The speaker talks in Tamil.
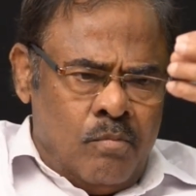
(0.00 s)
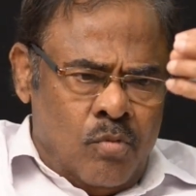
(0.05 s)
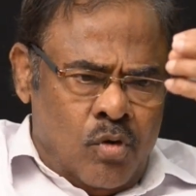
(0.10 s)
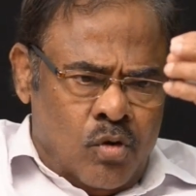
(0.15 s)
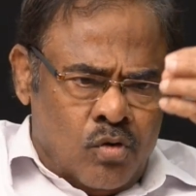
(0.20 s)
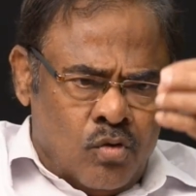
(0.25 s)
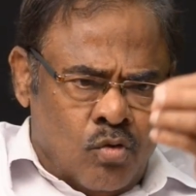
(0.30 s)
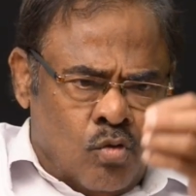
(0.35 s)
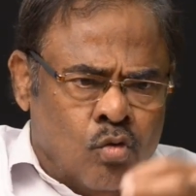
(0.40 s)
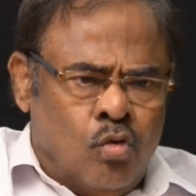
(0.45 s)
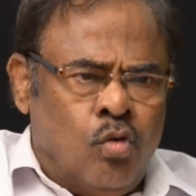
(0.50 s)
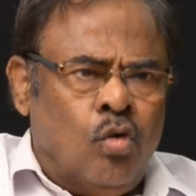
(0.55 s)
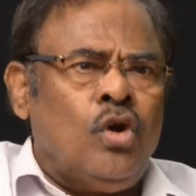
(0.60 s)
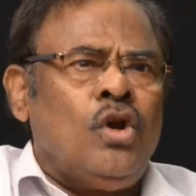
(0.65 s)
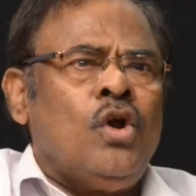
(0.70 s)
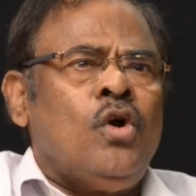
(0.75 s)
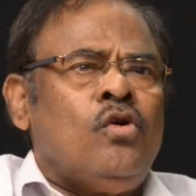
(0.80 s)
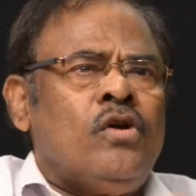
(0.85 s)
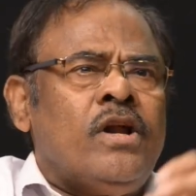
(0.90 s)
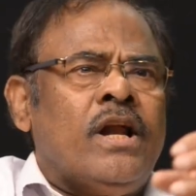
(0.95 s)
ஒரு
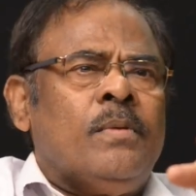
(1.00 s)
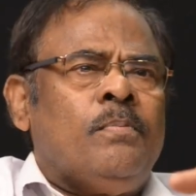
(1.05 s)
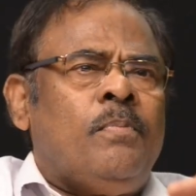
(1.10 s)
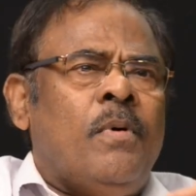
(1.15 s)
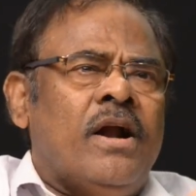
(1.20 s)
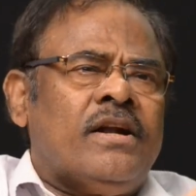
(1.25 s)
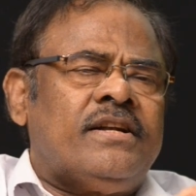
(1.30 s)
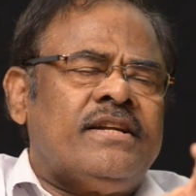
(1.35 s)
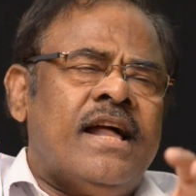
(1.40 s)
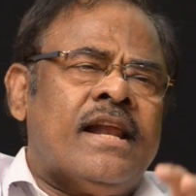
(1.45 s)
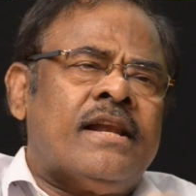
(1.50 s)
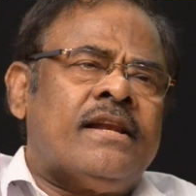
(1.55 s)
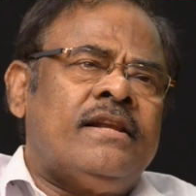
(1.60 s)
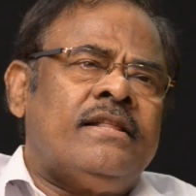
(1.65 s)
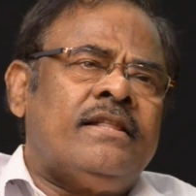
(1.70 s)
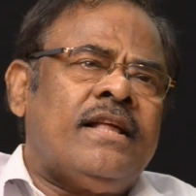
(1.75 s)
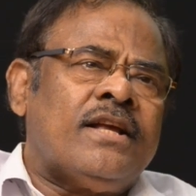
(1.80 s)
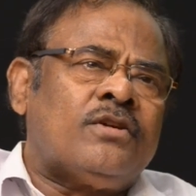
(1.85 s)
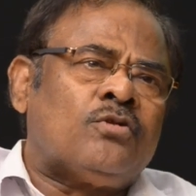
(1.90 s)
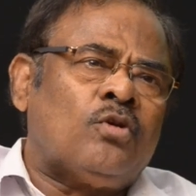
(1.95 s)
குழுவுடன் பார்ட்னர்னு
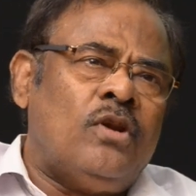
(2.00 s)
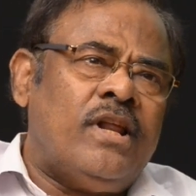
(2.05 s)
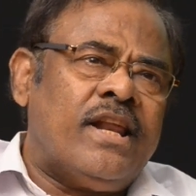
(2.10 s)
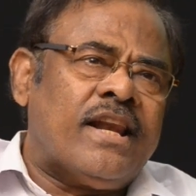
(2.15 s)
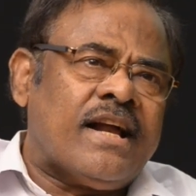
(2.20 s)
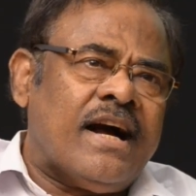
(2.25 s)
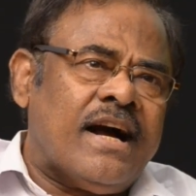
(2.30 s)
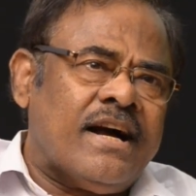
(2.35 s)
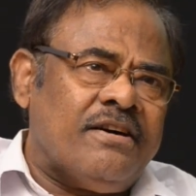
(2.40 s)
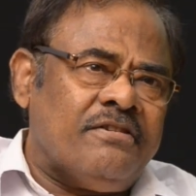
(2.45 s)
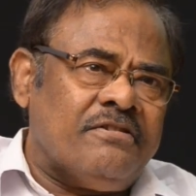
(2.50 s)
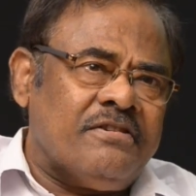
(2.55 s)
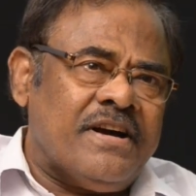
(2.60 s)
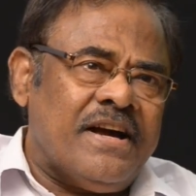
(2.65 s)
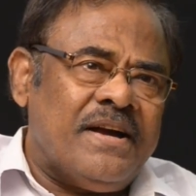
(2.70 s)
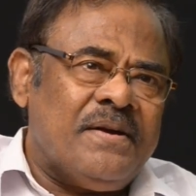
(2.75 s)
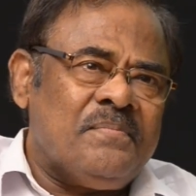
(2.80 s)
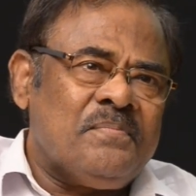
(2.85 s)
தான் சொல்லியிருக்காங்க அவங்க